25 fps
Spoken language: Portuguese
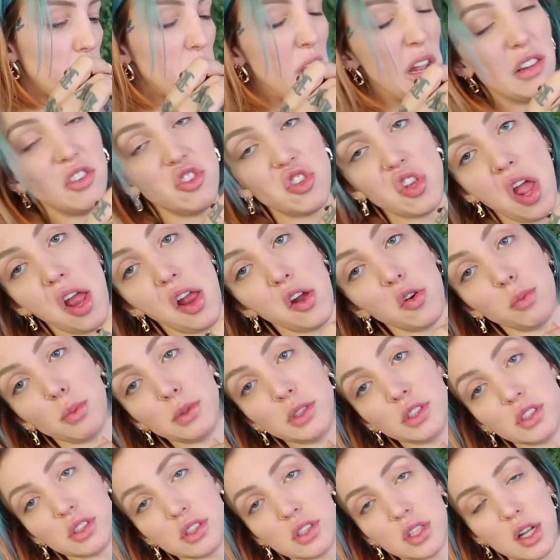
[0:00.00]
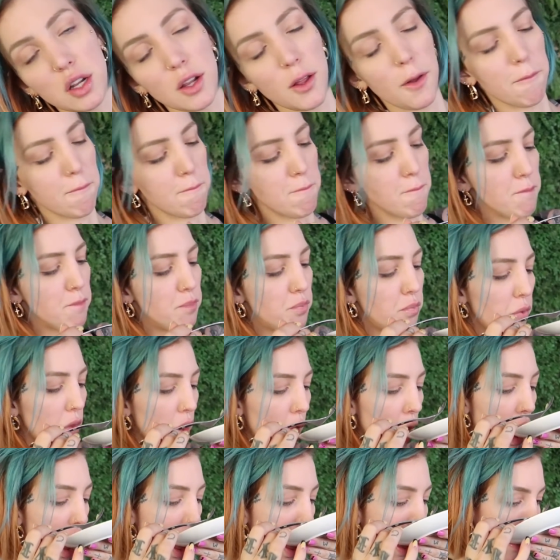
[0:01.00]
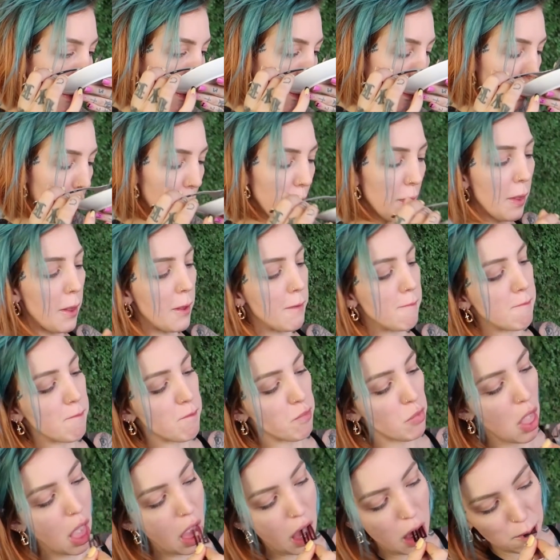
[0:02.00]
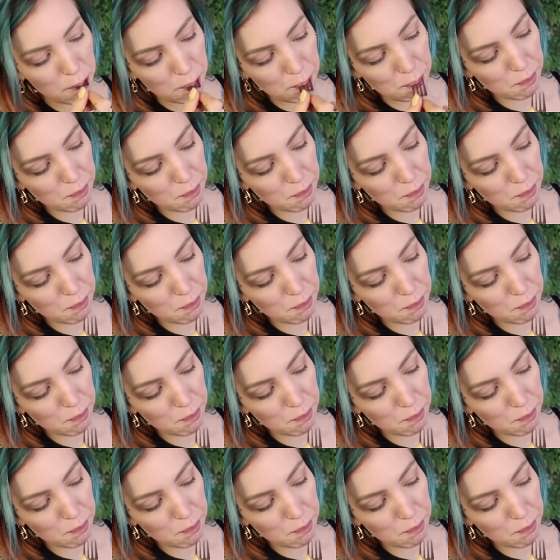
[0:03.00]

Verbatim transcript: Ele já é uma estrela. Mas ele vai estrelar, estrelar uma sessão de